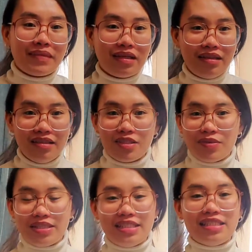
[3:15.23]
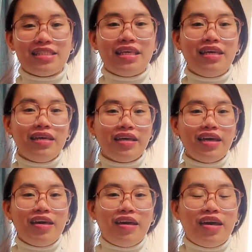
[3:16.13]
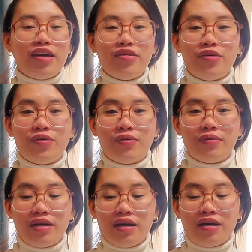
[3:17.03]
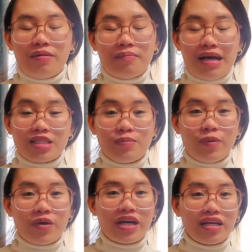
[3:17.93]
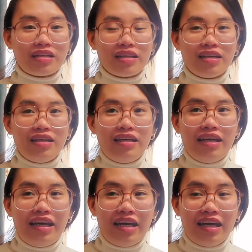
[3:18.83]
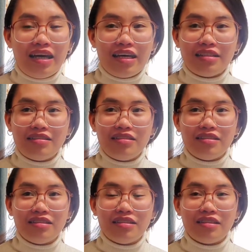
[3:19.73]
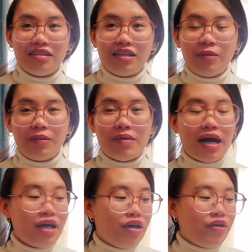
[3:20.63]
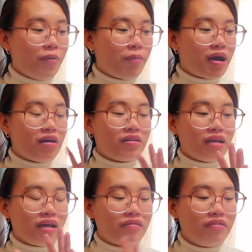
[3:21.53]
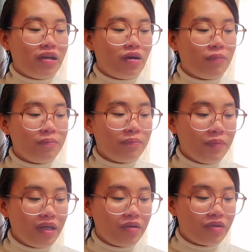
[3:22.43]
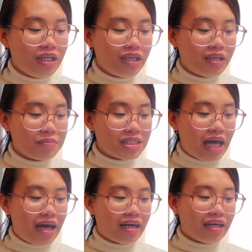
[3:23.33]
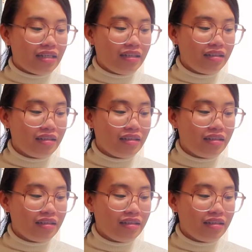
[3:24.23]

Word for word: DS-160, and yung passport, and ano pa ba, yung brown envelope, yan yung hinanap sa akin.